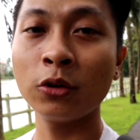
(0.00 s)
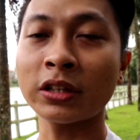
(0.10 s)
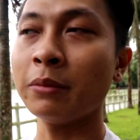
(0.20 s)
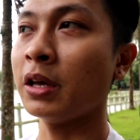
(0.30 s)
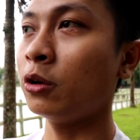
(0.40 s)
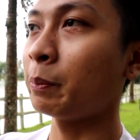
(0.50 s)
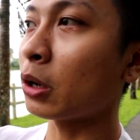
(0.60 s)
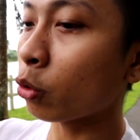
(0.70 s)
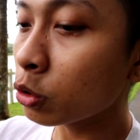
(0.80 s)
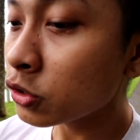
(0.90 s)
nung time na yon
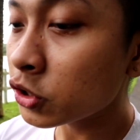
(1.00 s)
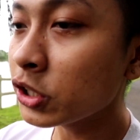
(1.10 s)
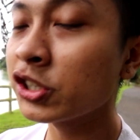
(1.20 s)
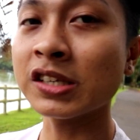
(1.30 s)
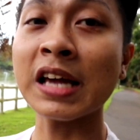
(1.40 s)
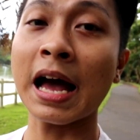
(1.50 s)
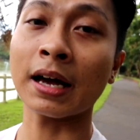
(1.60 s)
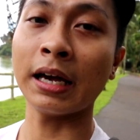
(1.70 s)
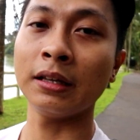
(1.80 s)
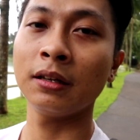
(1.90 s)
pero concerned siya sa
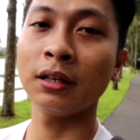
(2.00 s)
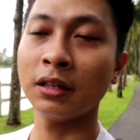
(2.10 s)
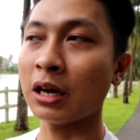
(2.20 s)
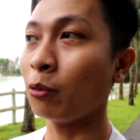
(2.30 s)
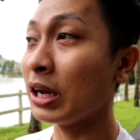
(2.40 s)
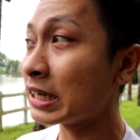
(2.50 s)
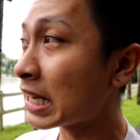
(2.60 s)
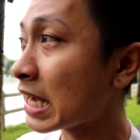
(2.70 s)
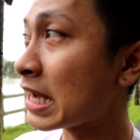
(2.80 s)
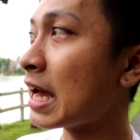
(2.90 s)
akin na walang
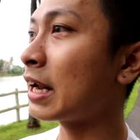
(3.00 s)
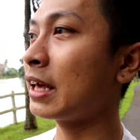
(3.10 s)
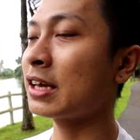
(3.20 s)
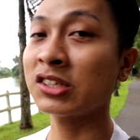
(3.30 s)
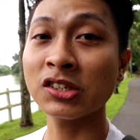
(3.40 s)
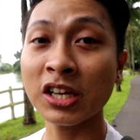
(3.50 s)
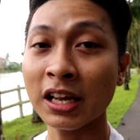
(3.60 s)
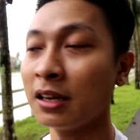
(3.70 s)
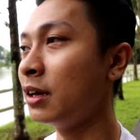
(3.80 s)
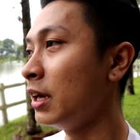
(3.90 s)
nangyayari kasi siya,